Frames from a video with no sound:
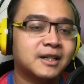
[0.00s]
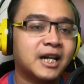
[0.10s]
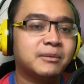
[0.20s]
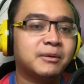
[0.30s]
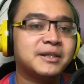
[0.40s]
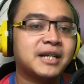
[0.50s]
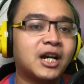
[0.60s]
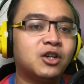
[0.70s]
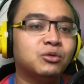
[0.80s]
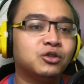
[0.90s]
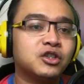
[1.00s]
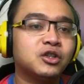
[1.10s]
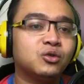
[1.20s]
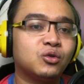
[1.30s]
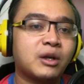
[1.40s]
Enggan berbicara, lo
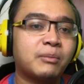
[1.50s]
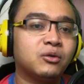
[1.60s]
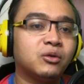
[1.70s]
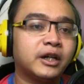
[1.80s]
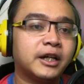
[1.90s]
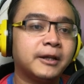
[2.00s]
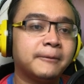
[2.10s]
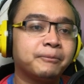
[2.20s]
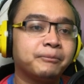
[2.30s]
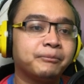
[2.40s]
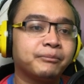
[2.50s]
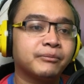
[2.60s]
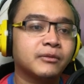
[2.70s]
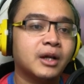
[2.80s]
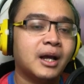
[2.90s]
mutusin untuk usap punggung Rini.
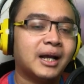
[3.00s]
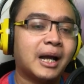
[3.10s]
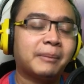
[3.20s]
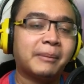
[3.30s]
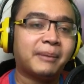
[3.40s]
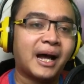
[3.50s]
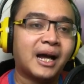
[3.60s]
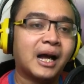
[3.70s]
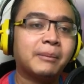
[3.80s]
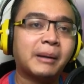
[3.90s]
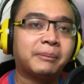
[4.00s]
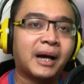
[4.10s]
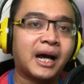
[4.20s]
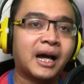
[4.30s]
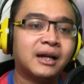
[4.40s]
Gak apa-apa, gak
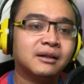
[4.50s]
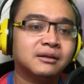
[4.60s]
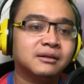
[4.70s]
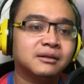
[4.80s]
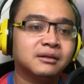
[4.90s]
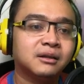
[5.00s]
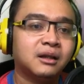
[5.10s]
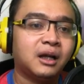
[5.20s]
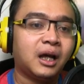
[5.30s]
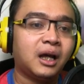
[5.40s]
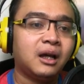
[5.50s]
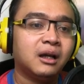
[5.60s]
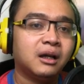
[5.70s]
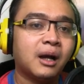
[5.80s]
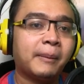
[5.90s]
apa-apa. Eh,
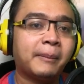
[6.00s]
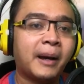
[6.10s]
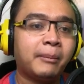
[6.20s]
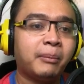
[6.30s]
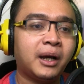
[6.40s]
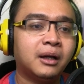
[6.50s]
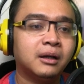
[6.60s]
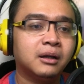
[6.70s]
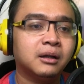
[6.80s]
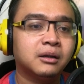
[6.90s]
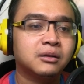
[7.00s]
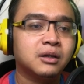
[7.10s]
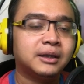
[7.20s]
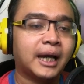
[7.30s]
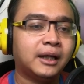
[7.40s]
gak apa-apa.
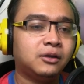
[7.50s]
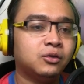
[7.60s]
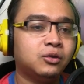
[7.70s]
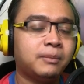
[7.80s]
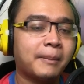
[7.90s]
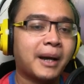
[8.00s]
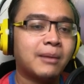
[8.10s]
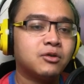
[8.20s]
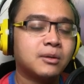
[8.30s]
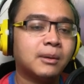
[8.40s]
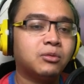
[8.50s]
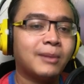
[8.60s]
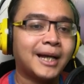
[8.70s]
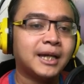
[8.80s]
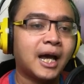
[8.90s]
Ya itu, papa kamu sama Bu
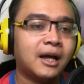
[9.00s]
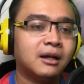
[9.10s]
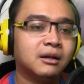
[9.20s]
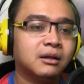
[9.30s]
Maya.